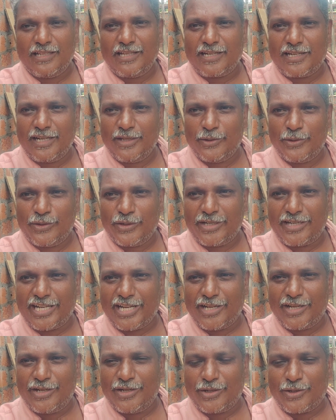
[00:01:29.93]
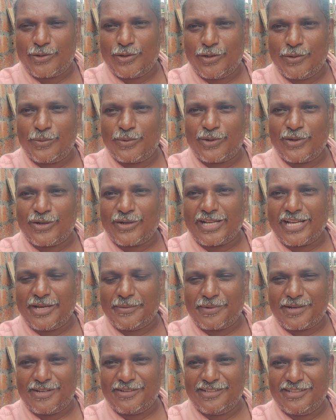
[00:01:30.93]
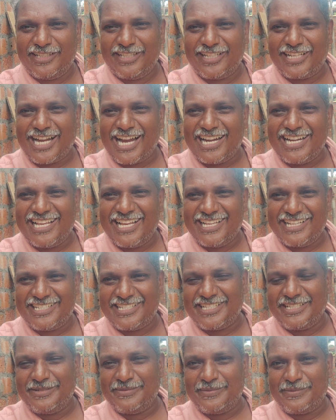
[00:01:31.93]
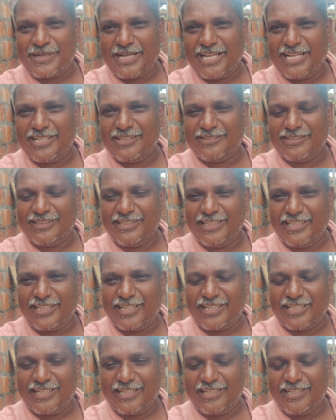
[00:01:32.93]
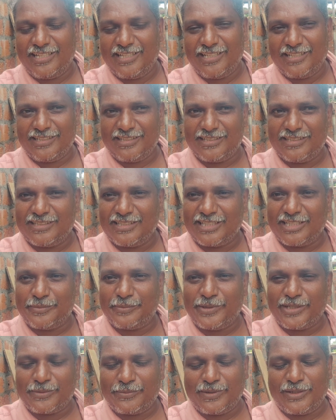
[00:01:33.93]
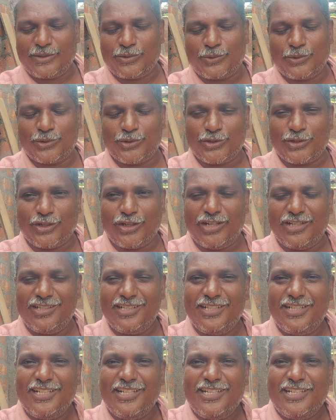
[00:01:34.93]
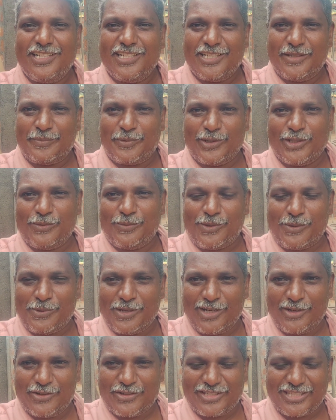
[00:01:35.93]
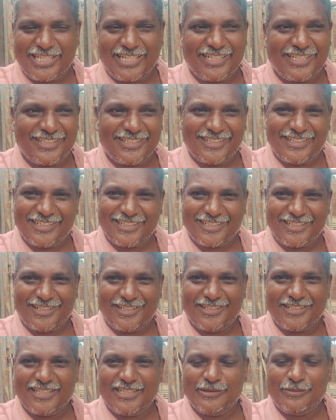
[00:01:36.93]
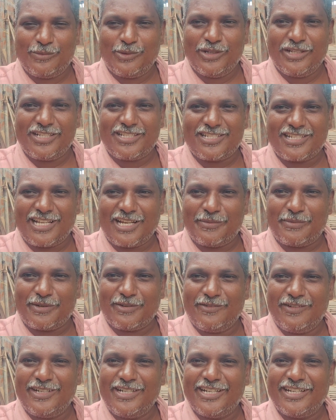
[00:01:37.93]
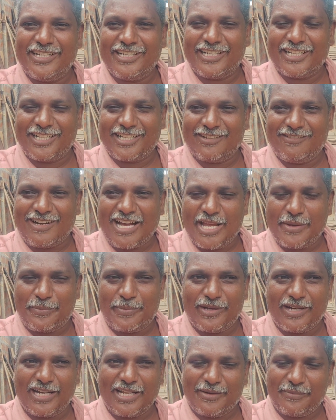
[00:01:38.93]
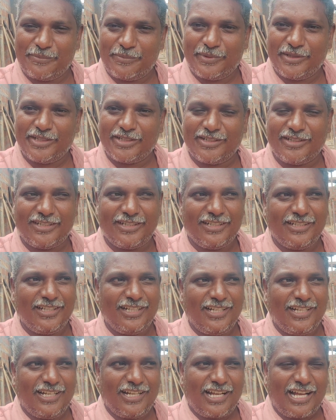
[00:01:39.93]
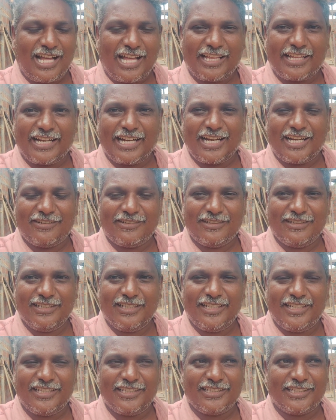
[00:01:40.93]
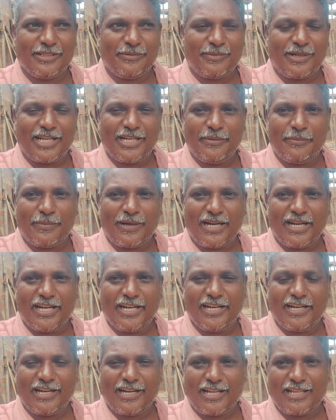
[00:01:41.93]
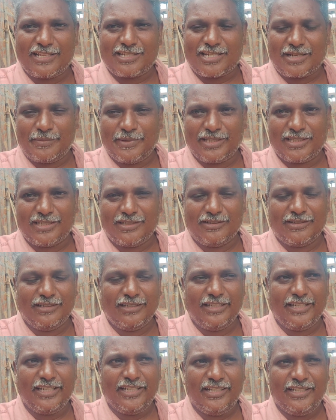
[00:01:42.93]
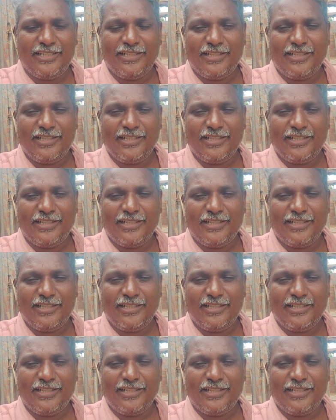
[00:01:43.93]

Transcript: ஏற்கனவே ஒரு கே கோப்ரோ கேமரா வந்து காலி ஆயிடுச்சு மலையில் வந்து அதை ரிப்பேர் பண்ண கொடுத்துட்டோம் இப்போ வந்து மொபைல் வச்சு தான் எடுத்துக்கிட்டு இருக்கிறோம் இதுவும் போயிடுச்சுன்னா அப்புறம் வீடியோ எடுக்கிறதுக்கு வாய்ப்பே இல்லாமல் போயிடும் அதனால் வந்து இந்த மாதிரி மழை இல்லாத சமயத்தில் வந்து